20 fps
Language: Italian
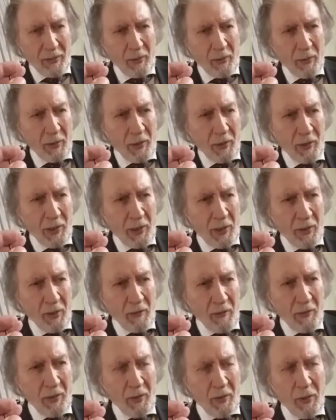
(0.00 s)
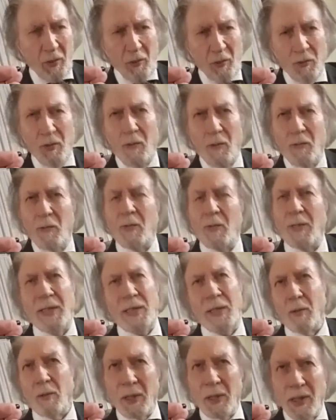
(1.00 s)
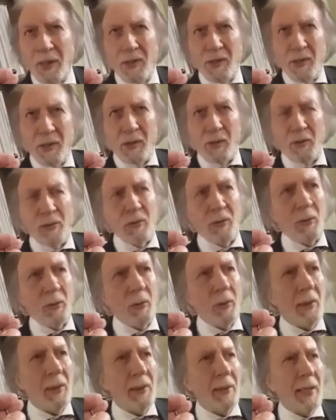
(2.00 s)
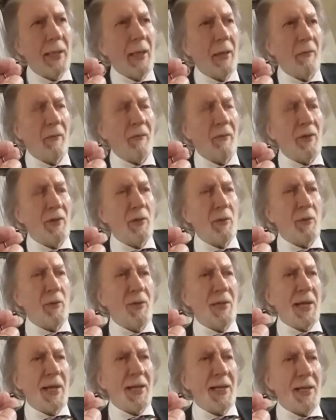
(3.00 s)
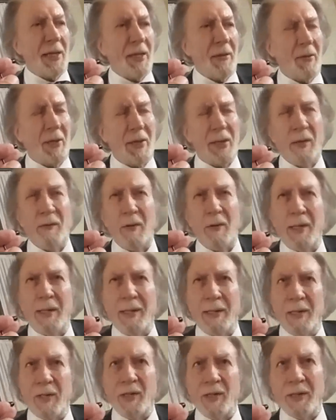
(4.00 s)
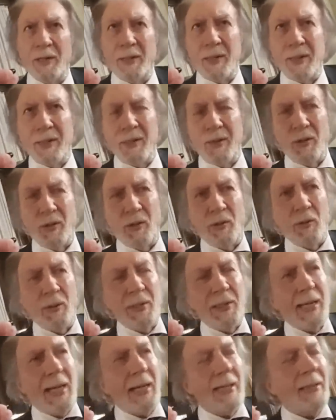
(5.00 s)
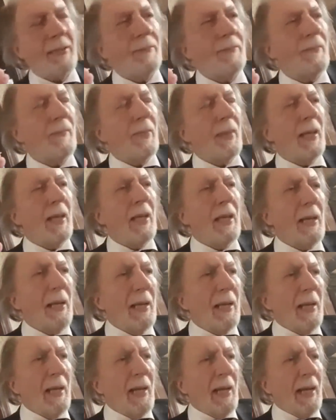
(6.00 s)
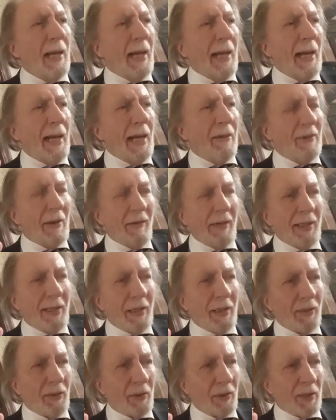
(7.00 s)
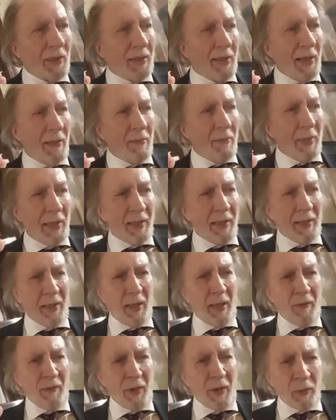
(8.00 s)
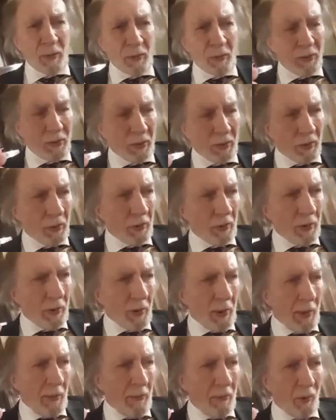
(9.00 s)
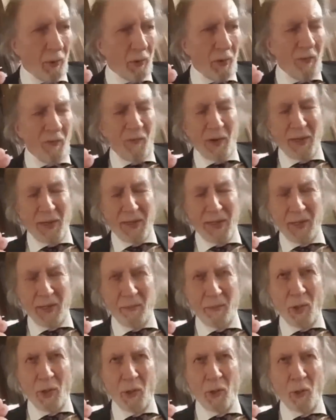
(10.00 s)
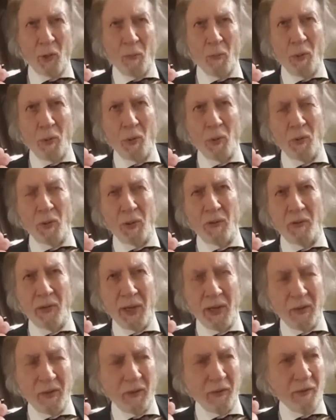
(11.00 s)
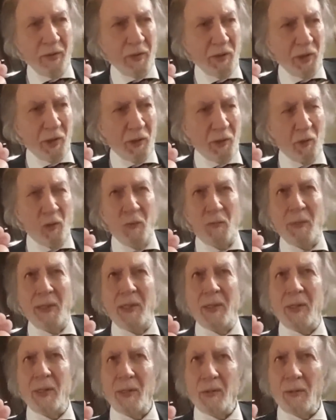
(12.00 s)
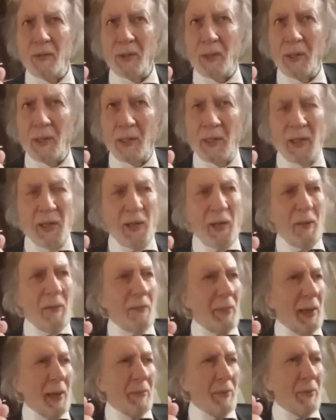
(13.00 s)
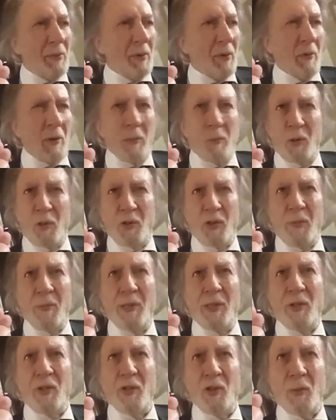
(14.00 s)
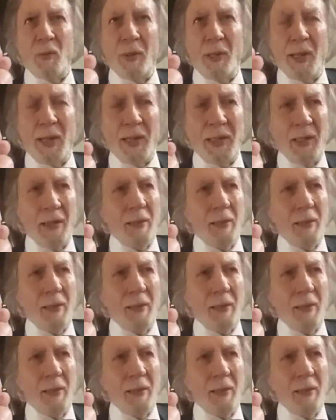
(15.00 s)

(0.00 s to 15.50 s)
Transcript: che c'erano vergognose fughe di notizie, secondo lui, da uffici giudiziari che riguardavano le intercettazioni giudiziarie e aveva detto che sarebbe intervenuto in modo inflessibile col pugno di ferro facendo ispezioni per promuovere procedimenti disciplinari.